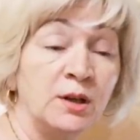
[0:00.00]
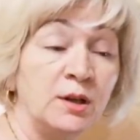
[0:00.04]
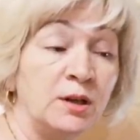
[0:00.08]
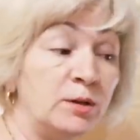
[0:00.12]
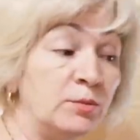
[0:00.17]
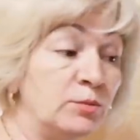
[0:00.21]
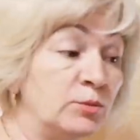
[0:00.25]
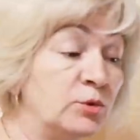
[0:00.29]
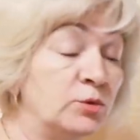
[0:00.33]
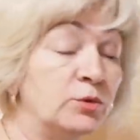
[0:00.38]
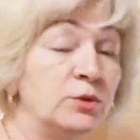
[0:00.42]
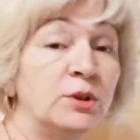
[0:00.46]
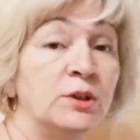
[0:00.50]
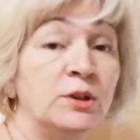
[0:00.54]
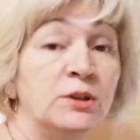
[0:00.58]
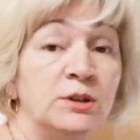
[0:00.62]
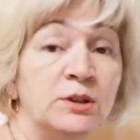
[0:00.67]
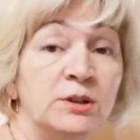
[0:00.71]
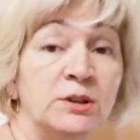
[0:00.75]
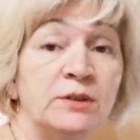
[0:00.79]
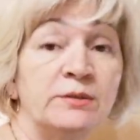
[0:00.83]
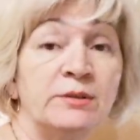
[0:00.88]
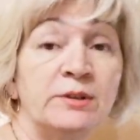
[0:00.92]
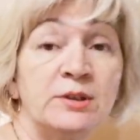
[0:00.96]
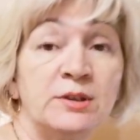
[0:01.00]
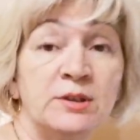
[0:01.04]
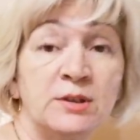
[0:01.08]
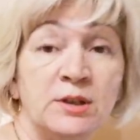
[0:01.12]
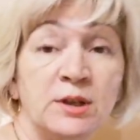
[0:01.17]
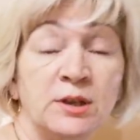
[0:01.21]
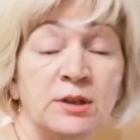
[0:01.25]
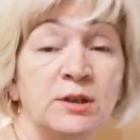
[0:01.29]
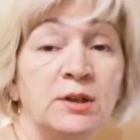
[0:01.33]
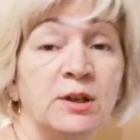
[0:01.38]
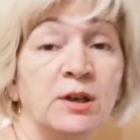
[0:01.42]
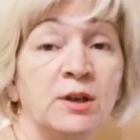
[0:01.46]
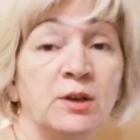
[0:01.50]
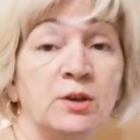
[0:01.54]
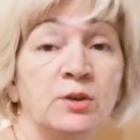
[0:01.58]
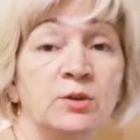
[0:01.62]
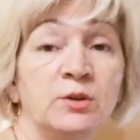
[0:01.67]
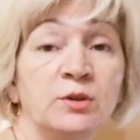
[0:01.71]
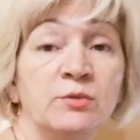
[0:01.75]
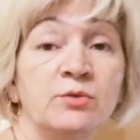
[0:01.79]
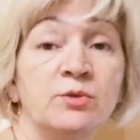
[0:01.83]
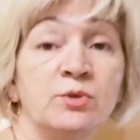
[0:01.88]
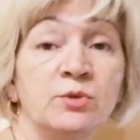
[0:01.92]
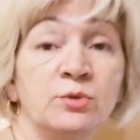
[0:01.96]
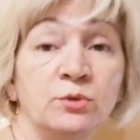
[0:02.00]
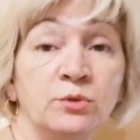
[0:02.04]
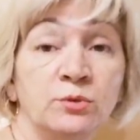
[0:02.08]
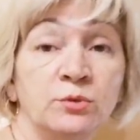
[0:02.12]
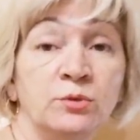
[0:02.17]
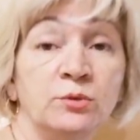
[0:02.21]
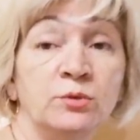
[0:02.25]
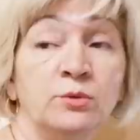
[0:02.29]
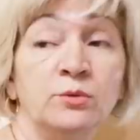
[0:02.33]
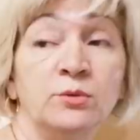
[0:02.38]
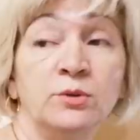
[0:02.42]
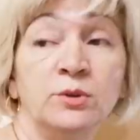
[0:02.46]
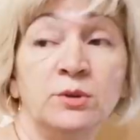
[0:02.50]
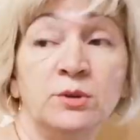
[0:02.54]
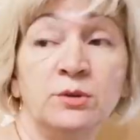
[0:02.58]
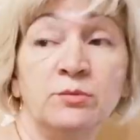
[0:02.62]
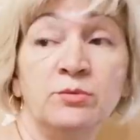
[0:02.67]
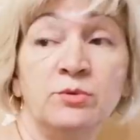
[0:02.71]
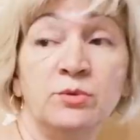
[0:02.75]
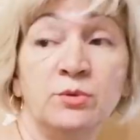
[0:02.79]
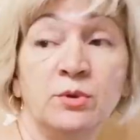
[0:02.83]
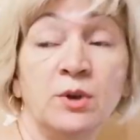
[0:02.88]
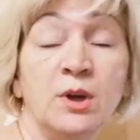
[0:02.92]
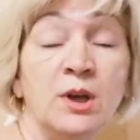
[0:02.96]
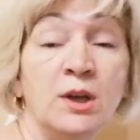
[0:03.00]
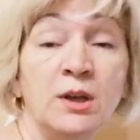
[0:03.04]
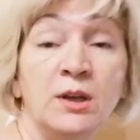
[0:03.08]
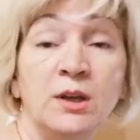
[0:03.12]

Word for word: и многие от этого страдают, и в сон клонит, и все.